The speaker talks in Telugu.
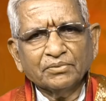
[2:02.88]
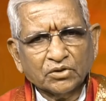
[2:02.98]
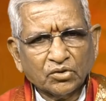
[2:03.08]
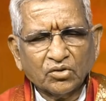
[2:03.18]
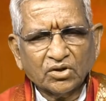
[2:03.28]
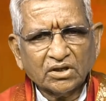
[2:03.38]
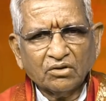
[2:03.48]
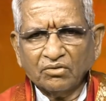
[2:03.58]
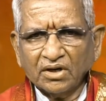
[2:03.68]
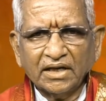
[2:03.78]

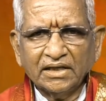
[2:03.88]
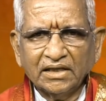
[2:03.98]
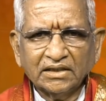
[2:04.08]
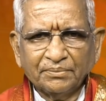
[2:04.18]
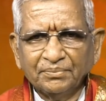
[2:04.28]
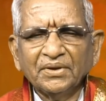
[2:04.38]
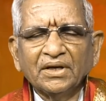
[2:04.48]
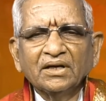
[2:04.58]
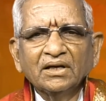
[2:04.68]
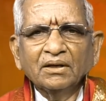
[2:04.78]
పితృదోషాలు ఉన్నాయి అని చెప్పి
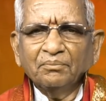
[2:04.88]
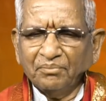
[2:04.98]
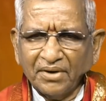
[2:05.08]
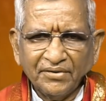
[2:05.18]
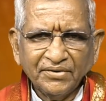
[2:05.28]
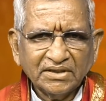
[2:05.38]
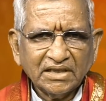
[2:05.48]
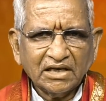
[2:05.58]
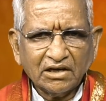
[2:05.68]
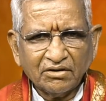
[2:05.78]

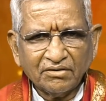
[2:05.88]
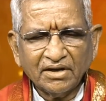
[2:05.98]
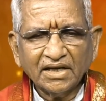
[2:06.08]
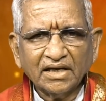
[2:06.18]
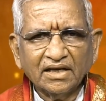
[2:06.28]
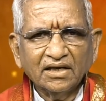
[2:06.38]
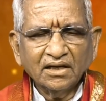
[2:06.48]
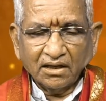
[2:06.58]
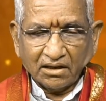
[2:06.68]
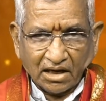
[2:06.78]
భావించేటటువంటి వారికి
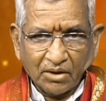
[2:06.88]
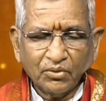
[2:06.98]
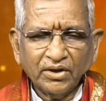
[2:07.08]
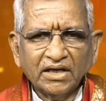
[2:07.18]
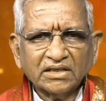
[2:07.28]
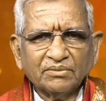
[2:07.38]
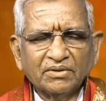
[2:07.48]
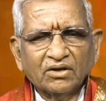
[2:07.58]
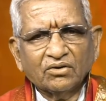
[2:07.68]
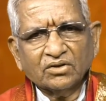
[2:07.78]
రాబోయే
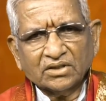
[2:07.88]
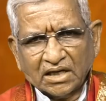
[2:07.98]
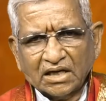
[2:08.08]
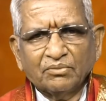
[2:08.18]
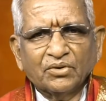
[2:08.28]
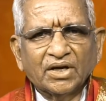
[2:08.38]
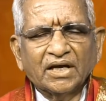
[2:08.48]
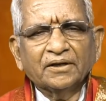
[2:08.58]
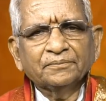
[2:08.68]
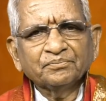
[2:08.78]
సమయంలో
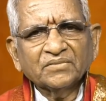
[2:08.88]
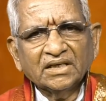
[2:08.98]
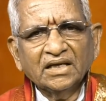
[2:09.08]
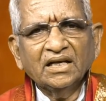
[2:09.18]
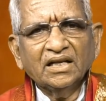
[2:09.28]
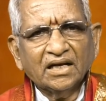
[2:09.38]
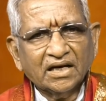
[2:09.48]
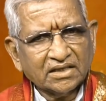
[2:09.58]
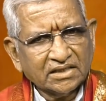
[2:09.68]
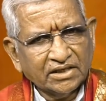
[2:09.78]
జరగబోయే
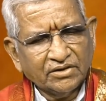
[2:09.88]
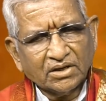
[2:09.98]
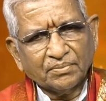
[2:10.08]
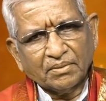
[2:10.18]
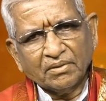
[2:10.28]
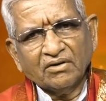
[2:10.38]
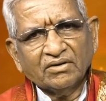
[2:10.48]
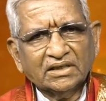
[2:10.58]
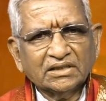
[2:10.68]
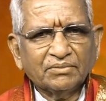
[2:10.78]
ఏలినాట్ శని యొక్క
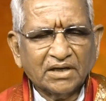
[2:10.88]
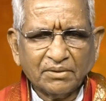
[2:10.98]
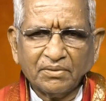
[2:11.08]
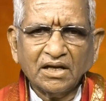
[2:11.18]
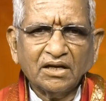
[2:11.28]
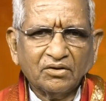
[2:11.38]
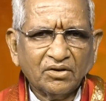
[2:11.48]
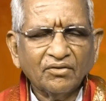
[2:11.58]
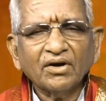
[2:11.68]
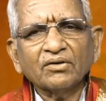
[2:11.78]
ప్రభావం నుంచి
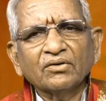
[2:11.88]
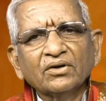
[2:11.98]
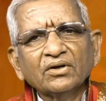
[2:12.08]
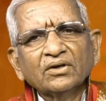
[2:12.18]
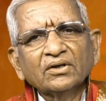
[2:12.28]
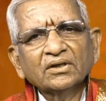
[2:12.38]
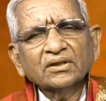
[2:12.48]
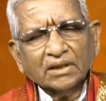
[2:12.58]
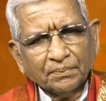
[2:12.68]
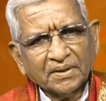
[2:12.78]
బయటపడాలనుకున్న వారు
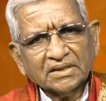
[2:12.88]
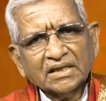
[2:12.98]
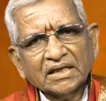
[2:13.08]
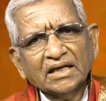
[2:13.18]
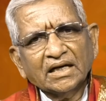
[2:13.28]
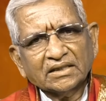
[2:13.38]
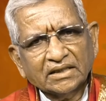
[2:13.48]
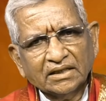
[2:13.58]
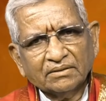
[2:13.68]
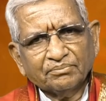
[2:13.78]
తప్పనిసరిగా
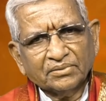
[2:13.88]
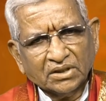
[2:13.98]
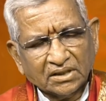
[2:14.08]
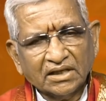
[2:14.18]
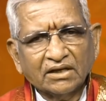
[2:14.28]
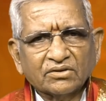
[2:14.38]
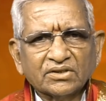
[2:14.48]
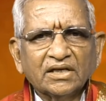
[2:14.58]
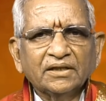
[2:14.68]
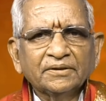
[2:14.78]
అక్షయ తృతీయ
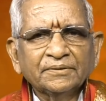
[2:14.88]
రోజున